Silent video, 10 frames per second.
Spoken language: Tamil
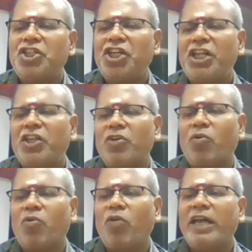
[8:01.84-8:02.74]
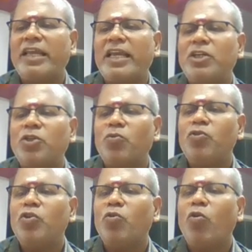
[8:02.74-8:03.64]
ஷீட் இருக்கும் அதனை
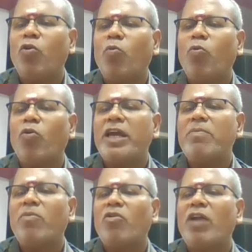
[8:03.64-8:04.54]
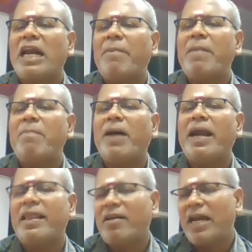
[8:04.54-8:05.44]
சுழ்ந்து ஒரு உரை போன்ற
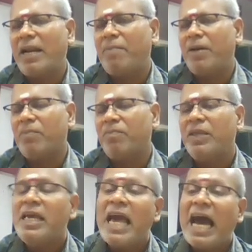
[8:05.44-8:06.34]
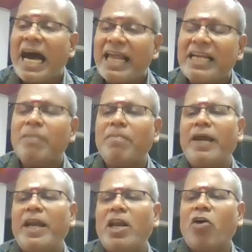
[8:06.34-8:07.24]
அமைப்பானது காணப்படும்
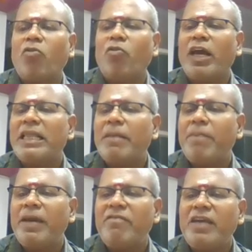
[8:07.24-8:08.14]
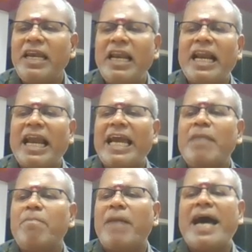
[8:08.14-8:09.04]
அதுக்கப்புறம் என்ன ஆகும்னா இந்த பெரிஃபெரியில
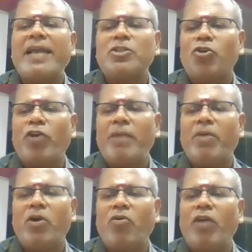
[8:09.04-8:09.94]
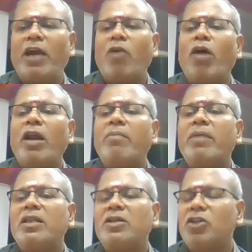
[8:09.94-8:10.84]
நைன் பேர்ஸ் சொன்னேன் பாருங்களேன்
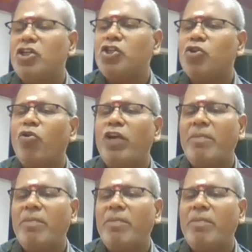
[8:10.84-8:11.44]
ஒன்பது ஜோடி